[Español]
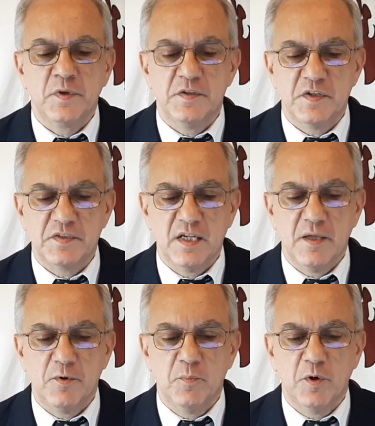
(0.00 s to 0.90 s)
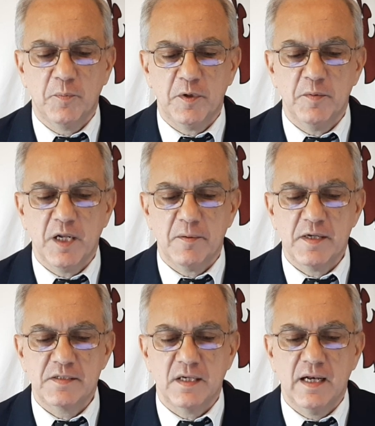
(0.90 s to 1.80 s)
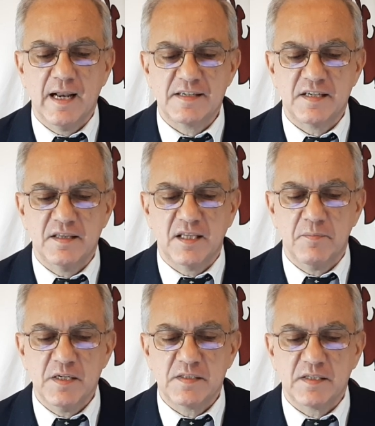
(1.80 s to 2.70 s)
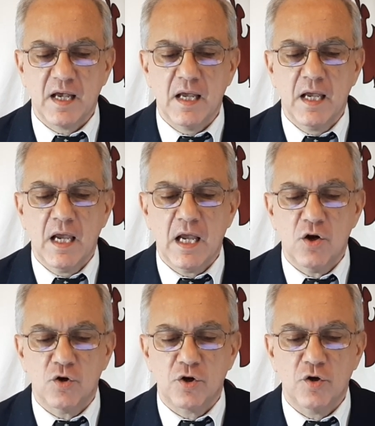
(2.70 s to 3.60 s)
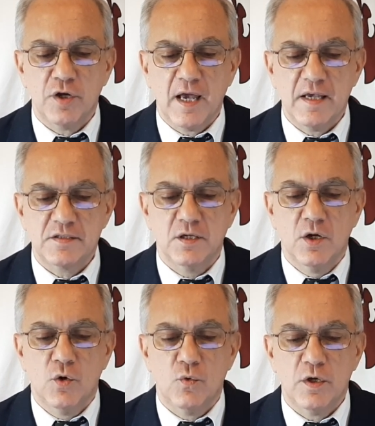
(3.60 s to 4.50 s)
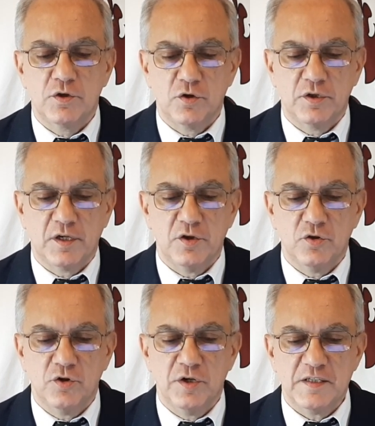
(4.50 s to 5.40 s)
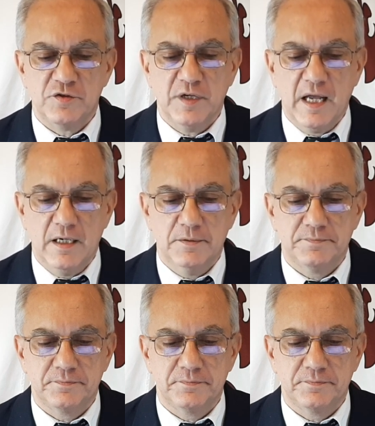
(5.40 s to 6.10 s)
se celebró por primera vez la Santa Misa en lo que hoy es nuestro territorio nacional.